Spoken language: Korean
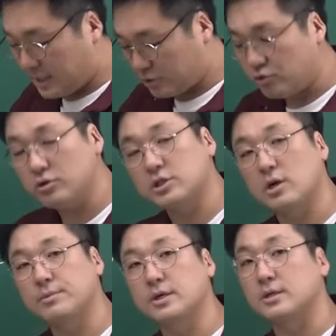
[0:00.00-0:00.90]
자
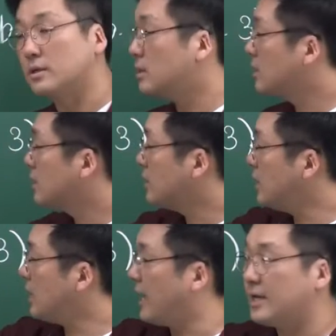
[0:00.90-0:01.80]
중점은
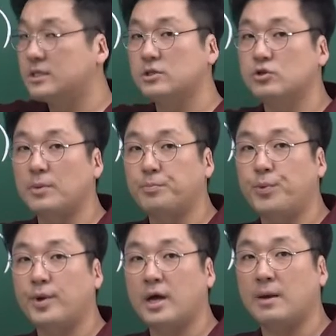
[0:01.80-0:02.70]
이
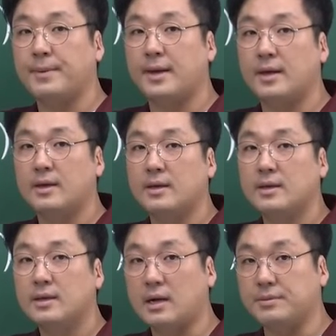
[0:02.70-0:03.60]
X좌표의 합의
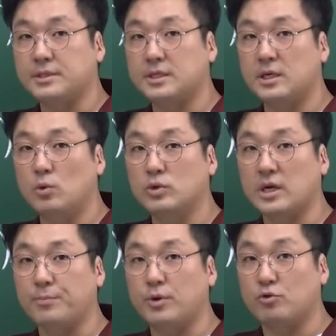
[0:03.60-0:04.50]
값이 이
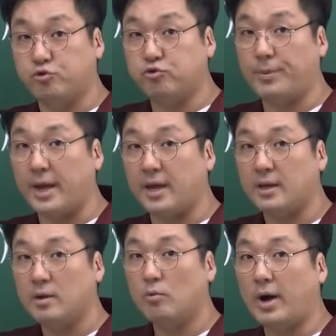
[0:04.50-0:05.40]
좌표의 2배,
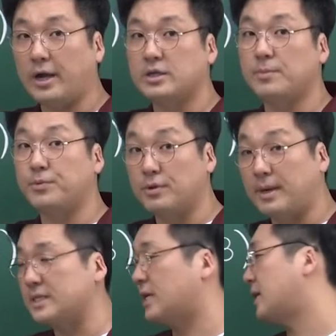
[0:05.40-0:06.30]
Y좌표도
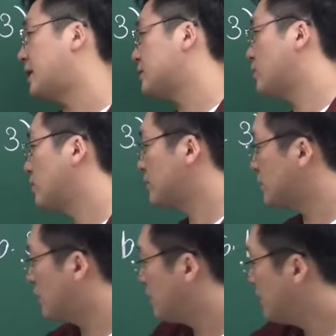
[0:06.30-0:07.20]
마찬가지로.
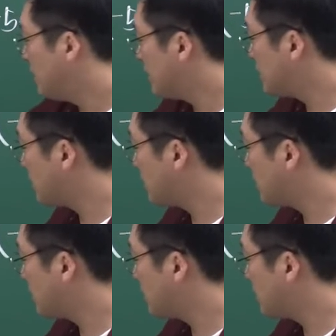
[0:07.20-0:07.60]
그죠? 그래서